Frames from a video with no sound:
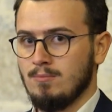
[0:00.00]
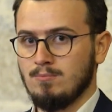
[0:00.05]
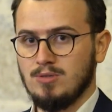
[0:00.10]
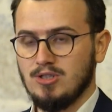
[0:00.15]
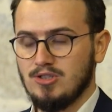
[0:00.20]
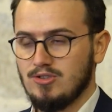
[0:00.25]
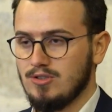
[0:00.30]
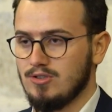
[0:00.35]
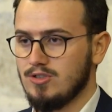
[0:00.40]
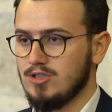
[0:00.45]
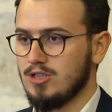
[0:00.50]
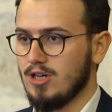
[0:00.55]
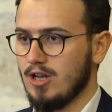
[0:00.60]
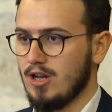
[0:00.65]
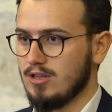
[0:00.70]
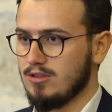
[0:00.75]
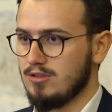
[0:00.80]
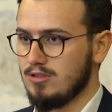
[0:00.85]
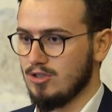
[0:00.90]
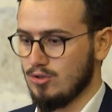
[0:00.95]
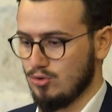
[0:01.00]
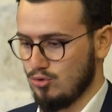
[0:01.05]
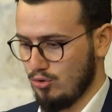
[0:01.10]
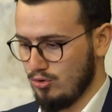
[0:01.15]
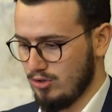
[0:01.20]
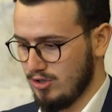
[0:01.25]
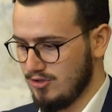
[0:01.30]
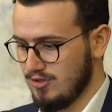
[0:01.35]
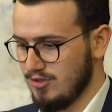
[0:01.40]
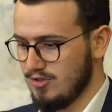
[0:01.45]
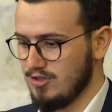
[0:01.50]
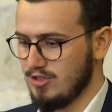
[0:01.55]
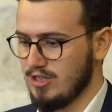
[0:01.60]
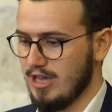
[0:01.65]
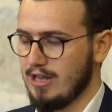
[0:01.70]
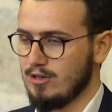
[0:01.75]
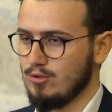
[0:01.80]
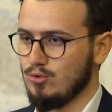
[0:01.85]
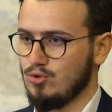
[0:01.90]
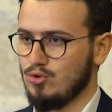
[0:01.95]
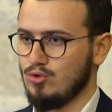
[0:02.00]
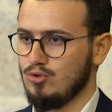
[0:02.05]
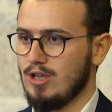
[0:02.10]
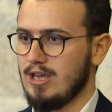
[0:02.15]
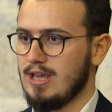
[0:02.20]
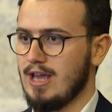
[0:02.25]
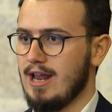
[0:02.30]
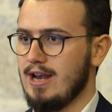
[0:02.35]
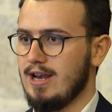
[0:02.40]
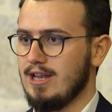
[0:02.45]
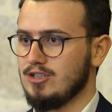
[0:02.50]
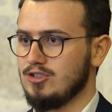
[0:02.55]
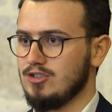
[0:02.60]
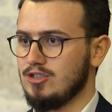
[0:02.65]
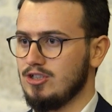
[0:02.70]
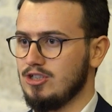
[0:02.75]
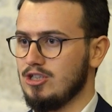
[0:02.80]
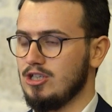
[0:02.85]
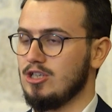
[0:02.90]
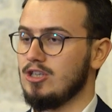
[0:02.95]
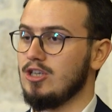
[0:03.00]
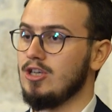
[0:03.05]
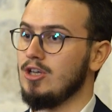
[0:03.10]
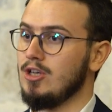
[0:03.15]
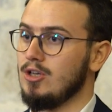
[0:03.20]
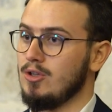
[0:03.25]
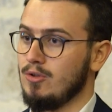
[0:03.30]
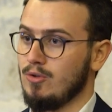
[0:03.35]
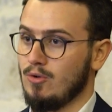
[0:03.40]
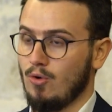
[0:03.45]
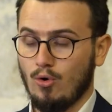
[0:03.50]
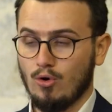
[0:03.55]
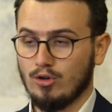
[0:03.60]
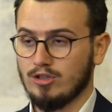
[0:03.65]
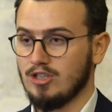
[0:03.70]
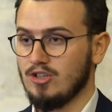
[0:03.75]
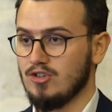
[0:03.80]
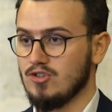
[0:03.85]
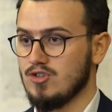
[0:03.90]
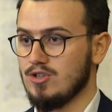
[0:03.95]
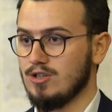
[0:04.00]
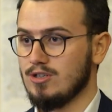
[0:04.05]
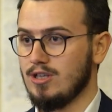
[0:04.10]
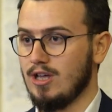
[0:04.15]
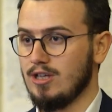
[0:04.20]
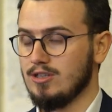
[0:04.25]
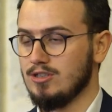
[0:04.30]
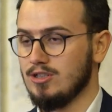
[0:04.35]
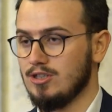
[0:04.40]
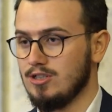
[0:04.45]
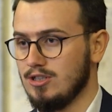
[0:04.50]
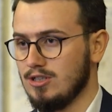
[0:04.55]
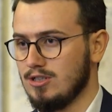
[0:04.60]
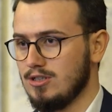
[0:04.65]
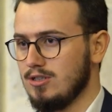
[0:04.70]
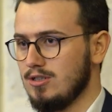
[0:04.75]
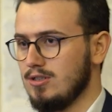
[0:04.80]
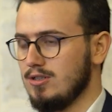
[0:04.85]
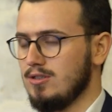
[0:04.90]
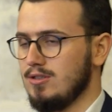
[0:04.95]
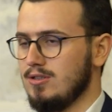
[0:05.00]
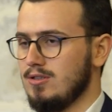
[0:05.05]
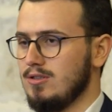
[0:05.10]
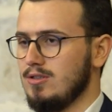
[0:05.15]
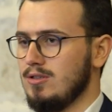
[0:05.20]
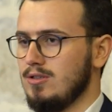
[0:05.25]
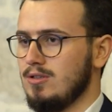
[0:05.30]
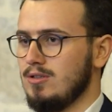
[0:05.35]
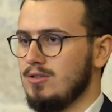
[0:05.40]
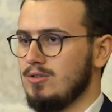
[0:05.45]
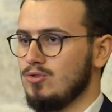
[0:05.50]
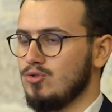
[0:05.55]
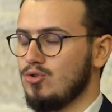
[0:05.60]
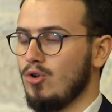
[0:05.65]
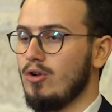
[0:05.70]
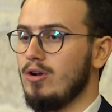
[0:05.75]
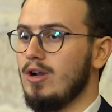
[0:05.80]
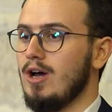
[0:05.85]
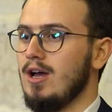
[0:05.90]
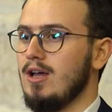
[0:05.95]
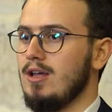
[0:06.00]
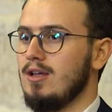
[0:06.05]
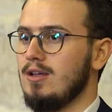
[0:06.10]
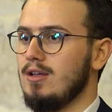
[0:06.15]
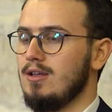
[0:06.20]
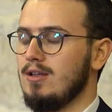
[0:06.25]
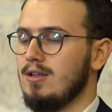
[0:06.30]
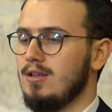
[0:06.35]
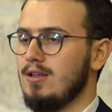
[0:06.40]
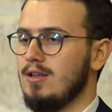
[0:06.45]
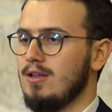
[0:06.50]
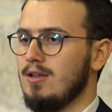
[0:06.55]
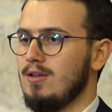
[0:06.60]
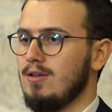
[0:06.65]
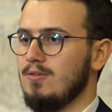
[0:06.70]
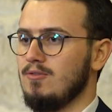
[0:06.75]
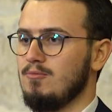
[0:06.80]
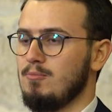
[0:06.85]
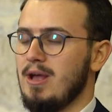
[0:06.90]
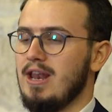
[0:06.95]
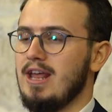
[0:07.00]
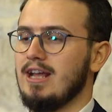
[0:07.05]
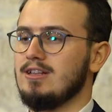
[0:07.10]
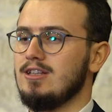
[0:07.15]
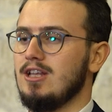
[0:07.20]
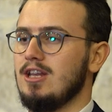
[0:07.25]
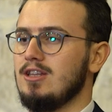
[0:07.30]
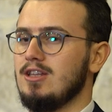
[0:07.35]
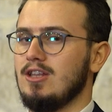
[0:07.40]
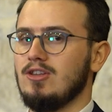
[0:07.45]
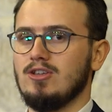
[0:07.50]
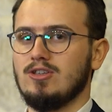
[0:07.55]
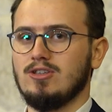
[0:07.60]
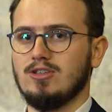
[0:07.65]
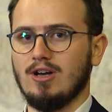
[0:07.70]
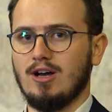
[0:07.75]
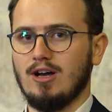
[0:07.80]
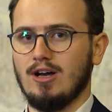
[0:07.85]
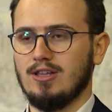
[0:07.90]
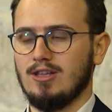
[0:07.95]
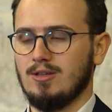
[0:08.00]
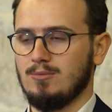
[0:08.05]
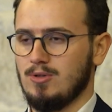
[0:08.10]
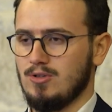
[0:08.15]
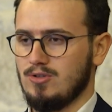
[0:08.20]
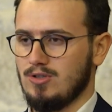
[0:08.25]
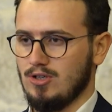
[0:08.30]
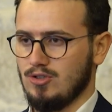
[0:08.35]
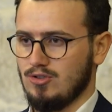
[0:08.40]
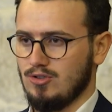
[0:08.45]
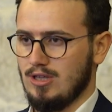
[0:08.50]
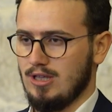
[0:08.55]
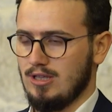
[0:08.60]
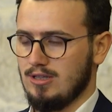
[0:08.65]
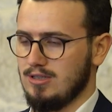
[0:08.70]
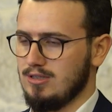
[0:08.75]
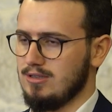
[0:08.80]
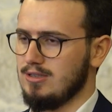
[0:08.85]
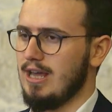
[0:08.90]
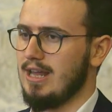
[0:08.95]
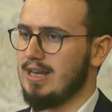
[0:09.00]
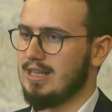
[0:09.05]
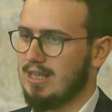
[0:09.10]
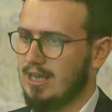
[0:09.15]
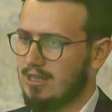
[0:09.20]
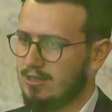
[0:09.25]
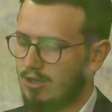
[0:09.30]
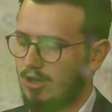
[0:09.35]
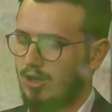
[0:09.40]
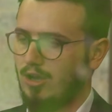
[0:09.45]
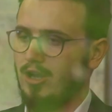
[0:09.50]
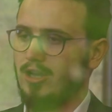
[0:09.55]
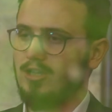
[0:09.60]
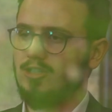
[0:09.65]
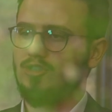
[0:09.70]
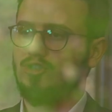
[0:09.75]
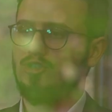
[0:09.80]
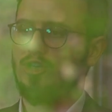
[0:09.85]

Biz sizi yarattık, sonra sizi yeryüzüne yerleştirdik, orada rızıklandırdık. Sonra meleklere dedik ki Adem'e secde edin derken aynı